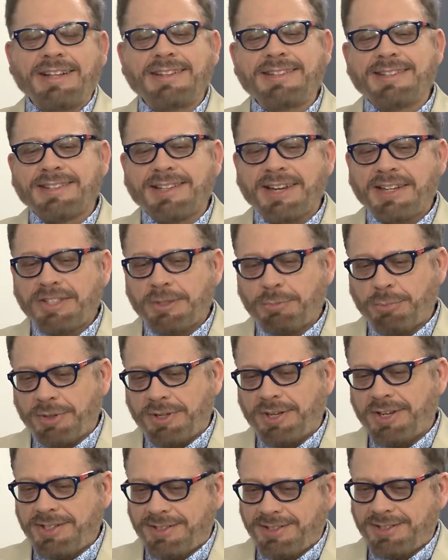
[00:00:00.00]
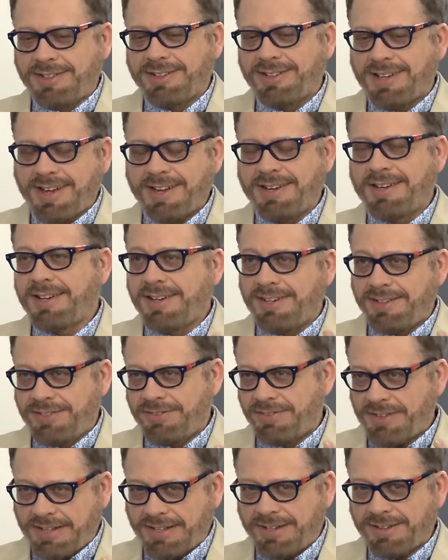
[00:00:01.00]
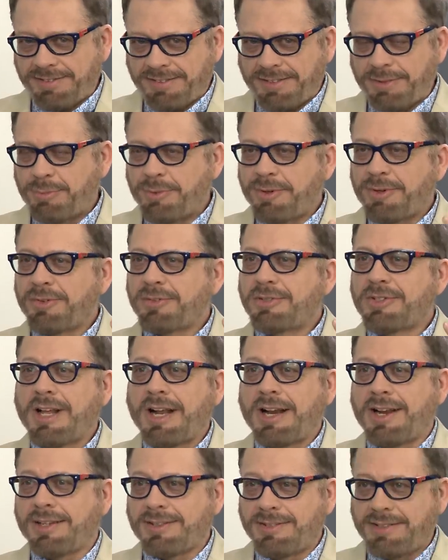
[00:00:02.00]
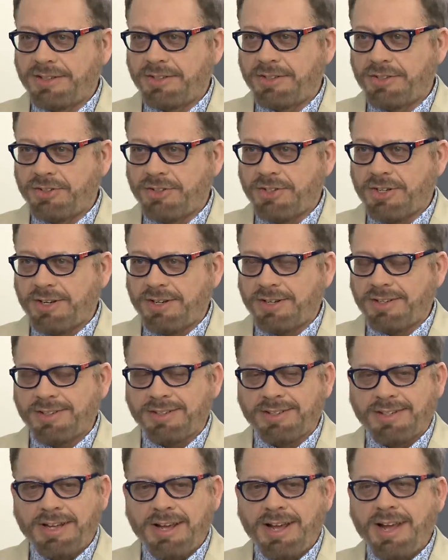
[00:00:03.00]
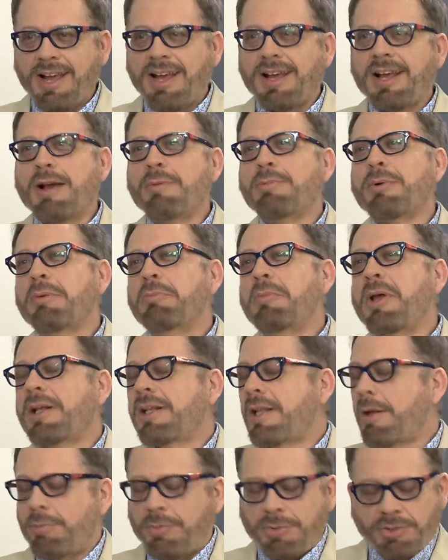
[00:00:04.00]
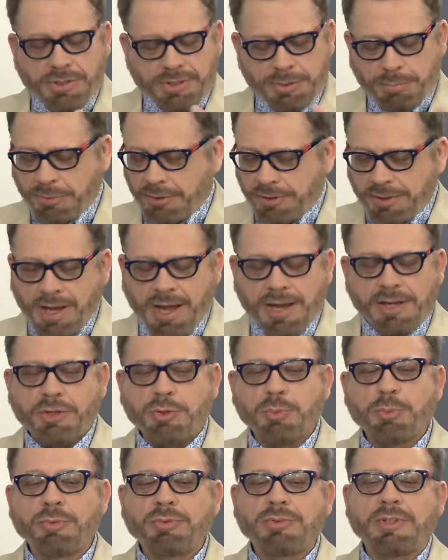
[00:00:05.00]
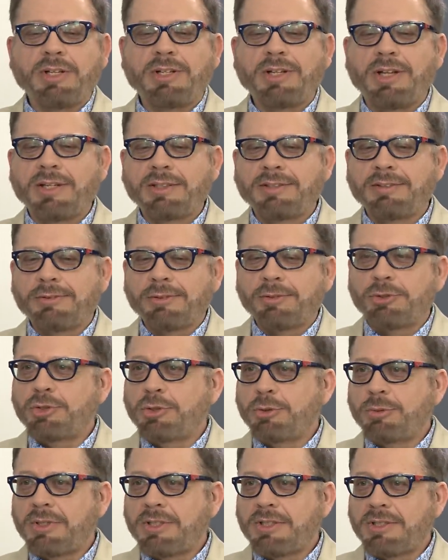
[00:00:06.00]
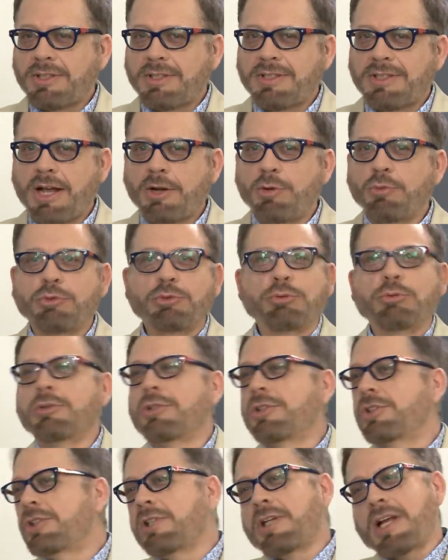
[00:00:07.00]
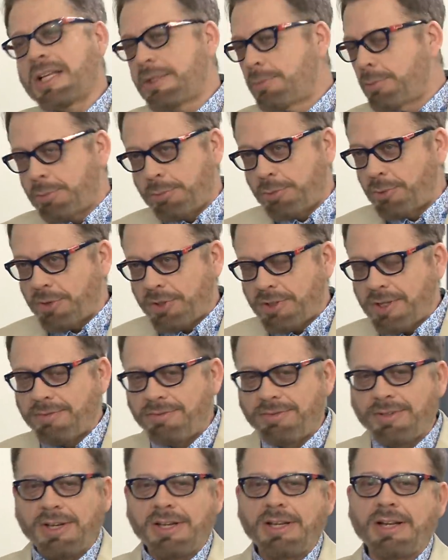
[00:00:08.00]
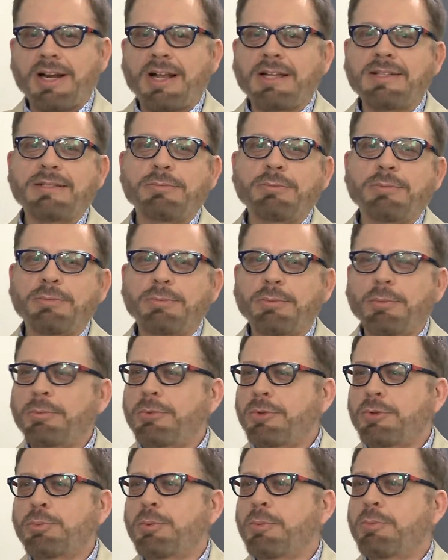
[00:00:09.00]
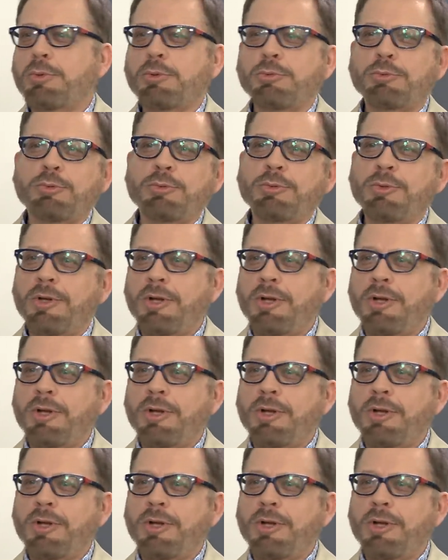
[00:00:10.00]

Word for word: trzecie podejście do kariery światowej było w Stanach Zjednoczonych. O, tak. Ja pamiętam, my się spotkaliśmy wtedy, jak ty wróciłeś ze Stanów któryś raz, bo byłeś tam wiele razy, bo byłeś po prostu